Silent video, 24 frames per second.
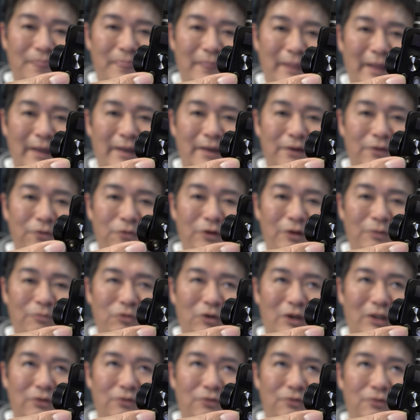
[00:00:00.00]
ね、これ
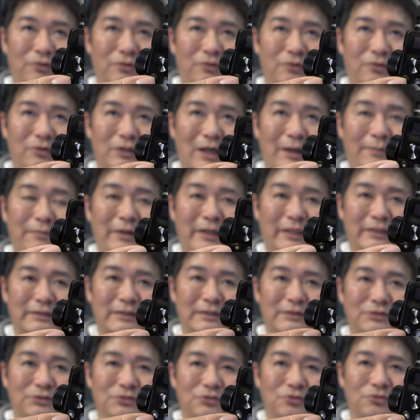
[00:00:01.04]
もあのカメラ
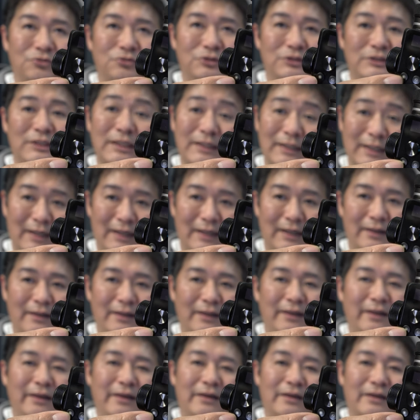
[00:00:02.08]
接続してたら、
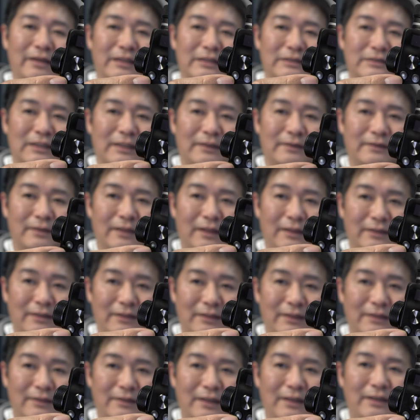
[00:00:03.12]
えー、シャッター
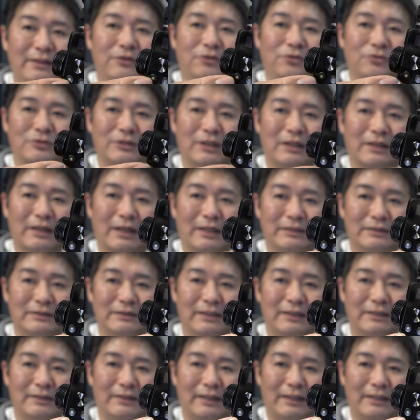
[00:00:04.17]
切れたり、録画開始
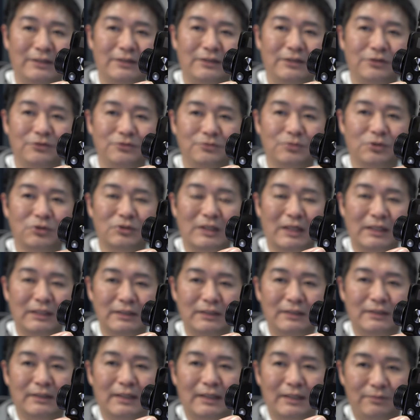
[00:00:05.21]
できたりっていうボタン
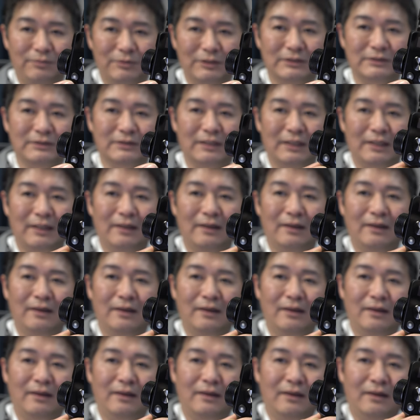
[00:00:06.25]
になります。
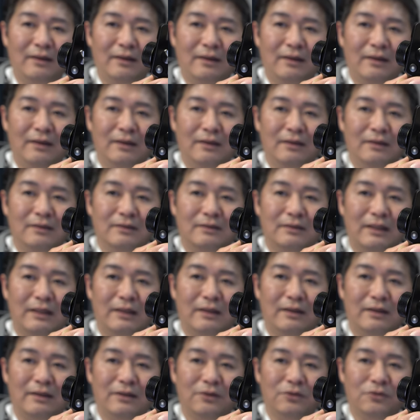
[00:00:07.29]

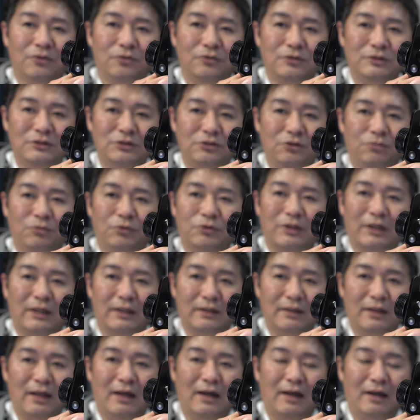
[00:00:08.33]
で、こっちの
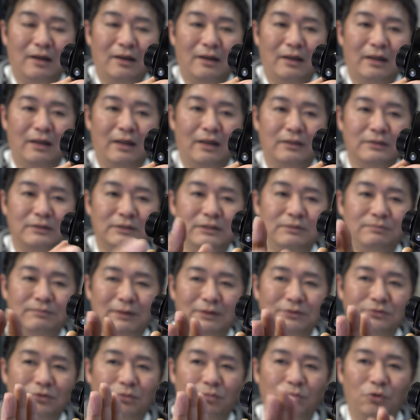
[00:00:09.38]
ボタンが、えー、
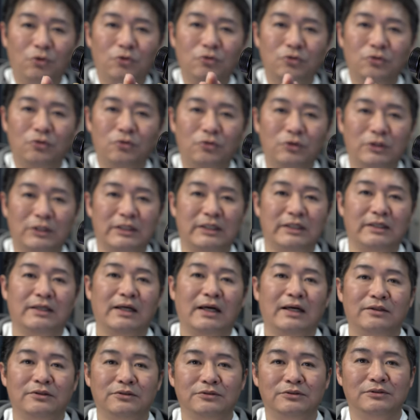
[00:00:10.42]
ジンバルのモードを切り
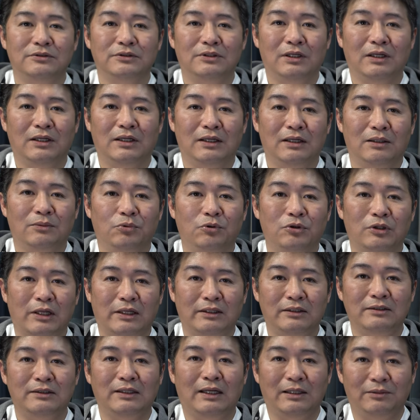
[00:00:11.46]
替える、え
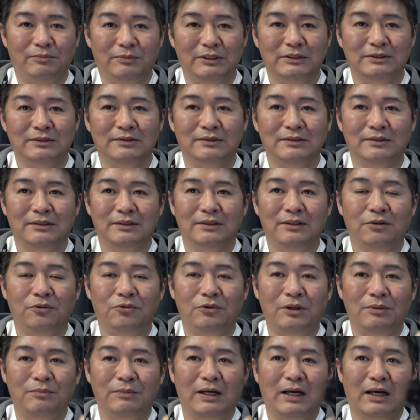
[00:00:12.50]
ボタンになります。
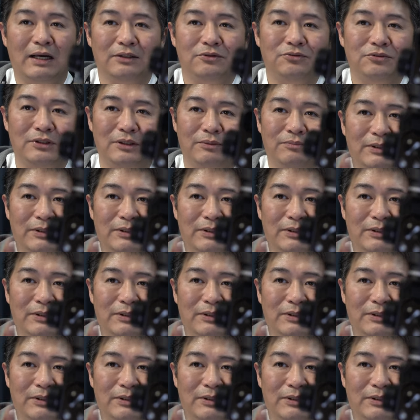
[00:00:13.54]
これはまあ、後で